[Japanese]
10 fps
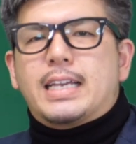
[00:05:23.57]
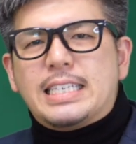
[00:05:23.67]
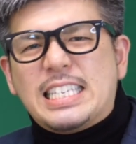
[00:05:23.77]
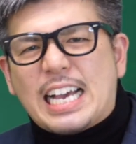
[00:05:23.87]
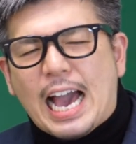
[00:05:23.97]

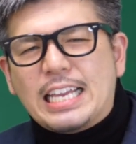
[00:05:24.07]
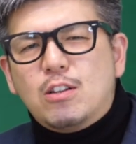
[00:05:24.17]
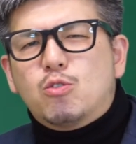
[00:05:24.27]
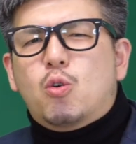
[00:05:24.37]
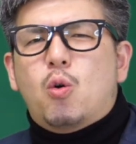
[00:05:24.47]
意外
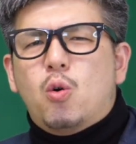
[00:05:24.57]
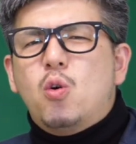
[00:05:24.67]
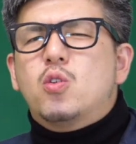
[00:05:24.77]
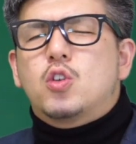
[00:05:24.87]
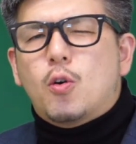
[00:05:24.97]
のとこ
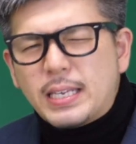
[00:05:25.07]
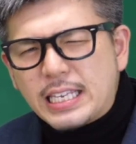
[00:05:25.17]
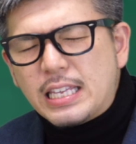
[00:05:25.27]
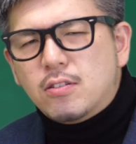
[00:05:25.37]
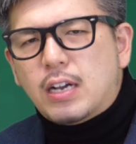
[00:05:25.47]
ろを読み
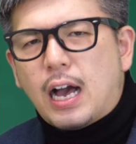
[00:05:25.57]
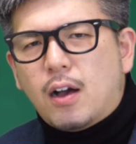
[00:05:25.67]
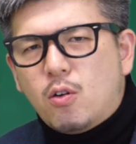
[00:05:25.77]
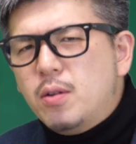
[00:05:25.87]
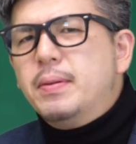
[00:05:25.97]
切るか。
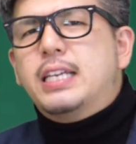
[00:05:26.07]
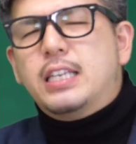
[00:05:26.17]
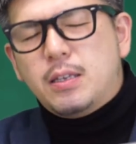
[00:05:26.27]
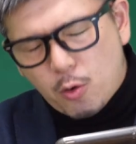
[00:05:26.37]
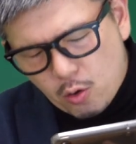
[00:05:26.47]
これまあ
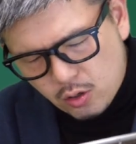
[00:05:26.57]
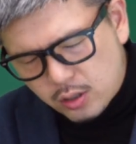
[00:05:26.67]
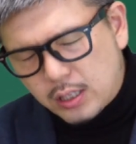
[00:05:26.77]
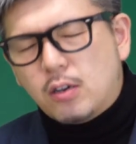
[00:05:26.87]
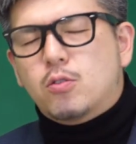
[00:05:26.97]
さっきも言っ
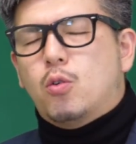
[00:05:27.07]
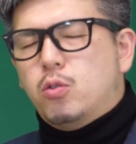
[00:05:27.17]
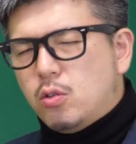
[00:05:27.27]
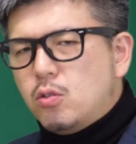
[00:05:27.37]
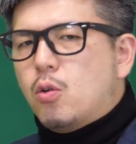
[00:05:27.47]
たのと
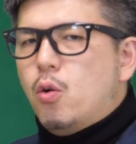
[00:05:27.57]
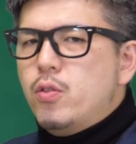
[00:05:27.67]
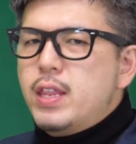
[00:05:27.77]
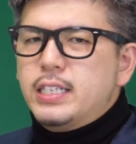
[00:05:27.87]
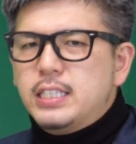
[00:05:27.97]
ほとんど
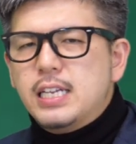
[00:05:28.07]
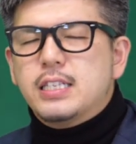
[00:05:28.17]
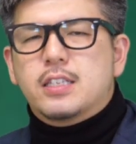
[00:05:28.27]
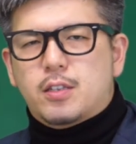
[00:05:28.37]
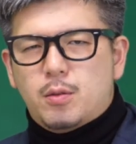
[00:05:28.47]
同じなん
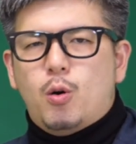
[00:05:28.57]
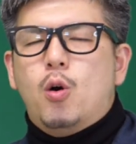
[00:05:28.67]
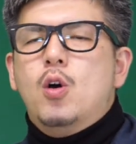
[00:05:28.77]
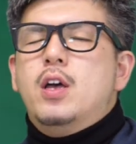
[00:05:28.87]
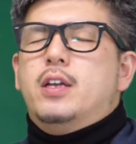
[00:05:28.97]
ですけども、
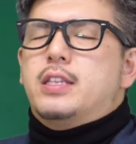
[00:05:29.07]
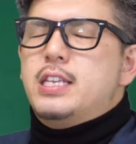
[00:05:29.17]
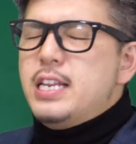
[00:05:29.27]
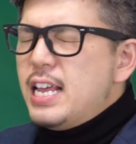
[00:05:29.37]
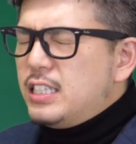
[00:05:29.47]

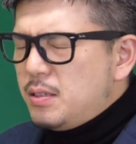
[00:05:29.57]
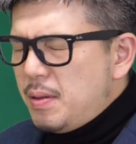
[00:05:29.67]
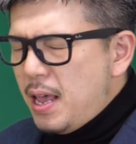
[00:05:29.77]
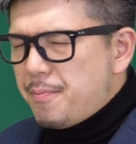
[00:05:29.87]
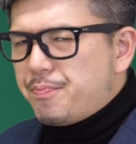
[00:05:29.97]
に列
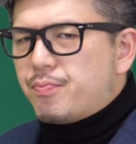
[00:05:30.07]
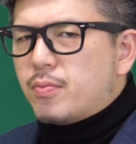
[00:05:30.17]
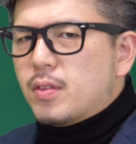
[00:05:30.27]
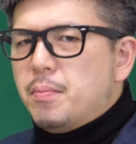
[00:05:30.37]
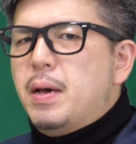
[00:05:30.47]
目
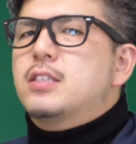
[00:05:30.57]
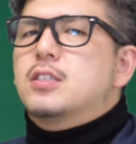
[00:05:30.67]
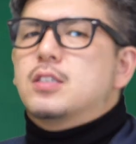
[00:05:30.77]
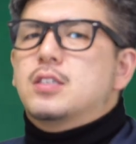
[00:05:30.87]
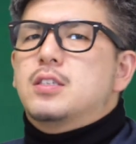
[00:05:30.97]
ま
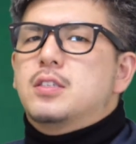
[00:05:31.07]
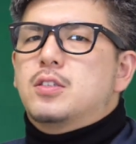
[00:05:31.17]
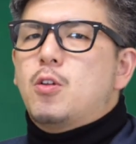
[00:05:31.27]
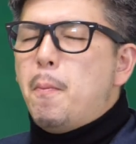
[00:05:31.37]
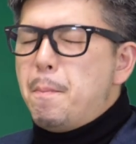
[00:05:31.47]
ず
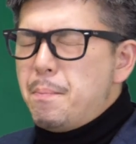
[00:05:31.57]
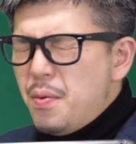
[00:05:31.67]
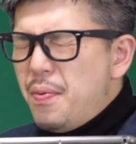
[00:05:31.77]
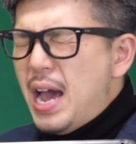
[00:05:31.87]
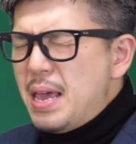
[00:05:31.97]

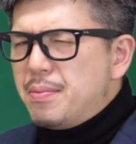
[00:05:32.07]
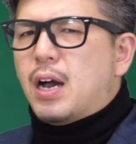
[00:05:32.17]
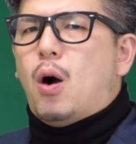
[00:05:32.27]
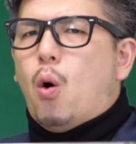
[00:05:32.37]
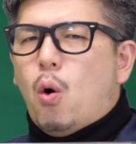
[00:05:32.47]
トップファイブ
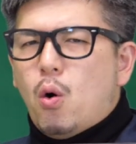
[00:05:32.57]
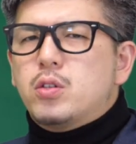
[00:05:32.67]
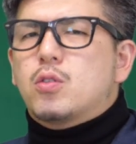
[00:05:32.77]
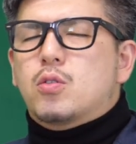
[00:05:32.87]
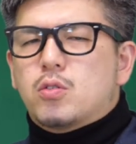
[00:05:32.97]
が多
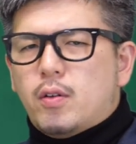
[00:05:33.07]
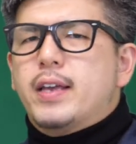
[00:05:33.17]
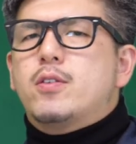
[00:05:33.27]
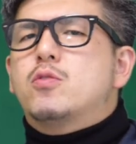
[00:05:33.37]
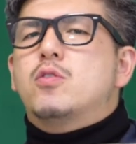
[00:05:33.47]
いということは
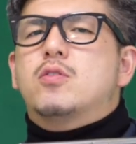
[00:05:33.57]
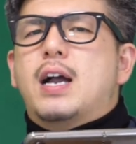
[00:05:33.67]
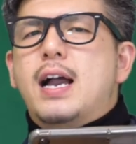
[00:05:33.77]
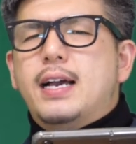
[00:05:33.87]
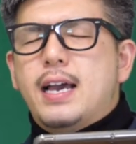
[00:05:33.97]
よくよく
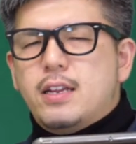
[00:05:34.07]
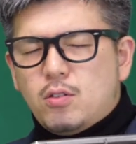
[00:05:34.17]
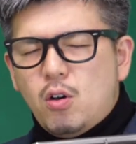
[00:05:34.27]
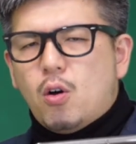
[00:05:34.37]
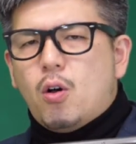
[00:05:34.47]
考える
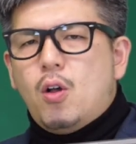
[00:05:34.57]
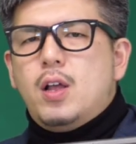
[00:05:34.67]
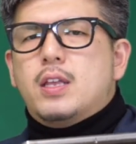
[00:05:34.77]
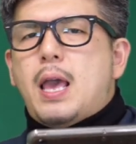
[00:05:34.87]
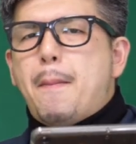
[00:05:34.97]
と、
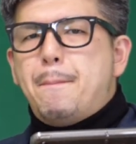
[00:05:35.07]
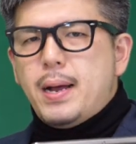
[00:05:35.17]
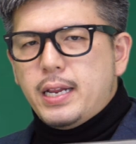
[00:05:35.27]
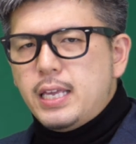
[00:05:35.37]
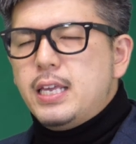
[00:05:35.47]
やっ
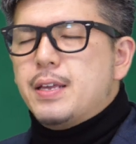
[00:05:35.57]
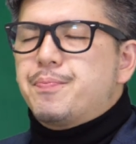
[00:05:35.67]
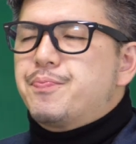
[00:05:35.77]
ぱり